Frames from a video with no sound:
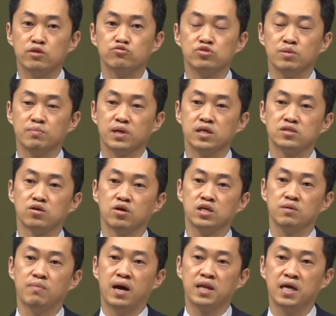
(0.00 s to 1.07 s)
예수님께서
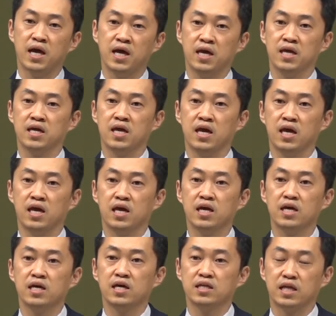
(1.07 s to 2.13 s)
이 마리아에게
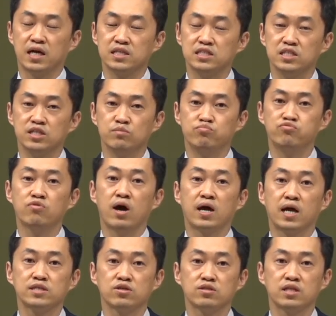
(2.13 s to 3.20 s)
당신이
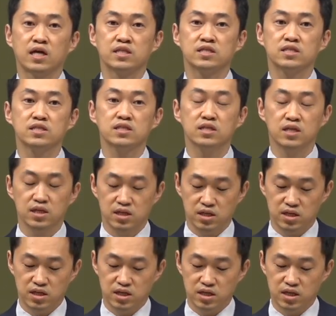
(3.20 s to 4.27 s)
부활하셨다는
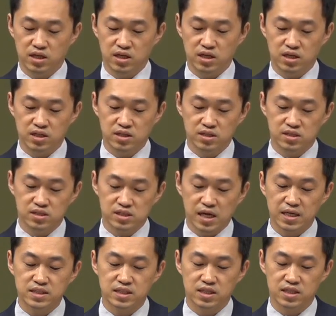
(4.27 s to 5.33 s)
아,
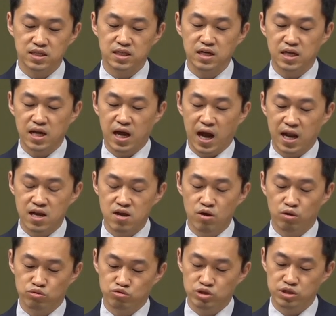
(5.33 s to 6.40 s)
사실을
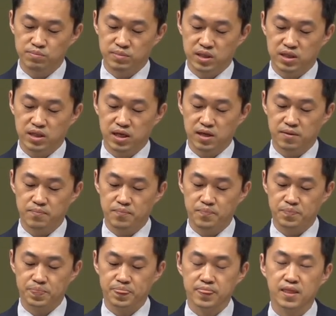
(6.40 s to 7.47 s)
알려 주십니다.
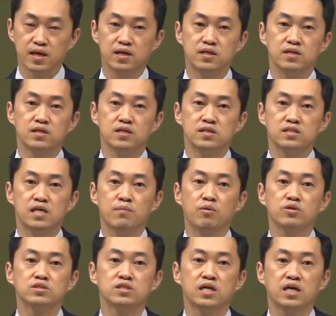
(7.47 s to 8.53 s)
세
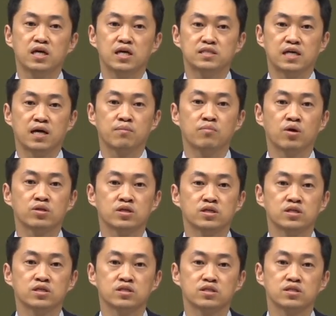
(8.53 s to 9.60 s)
번째
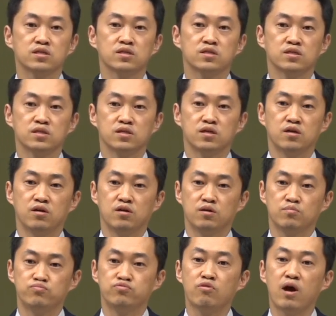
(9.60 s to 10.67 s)
장면은
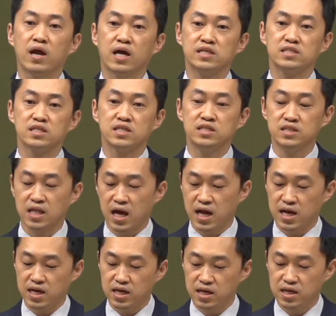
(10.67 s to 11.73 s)
어, 부활하신
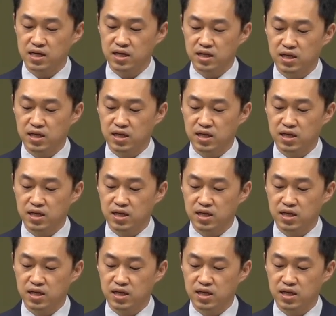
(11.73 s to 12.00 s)
그날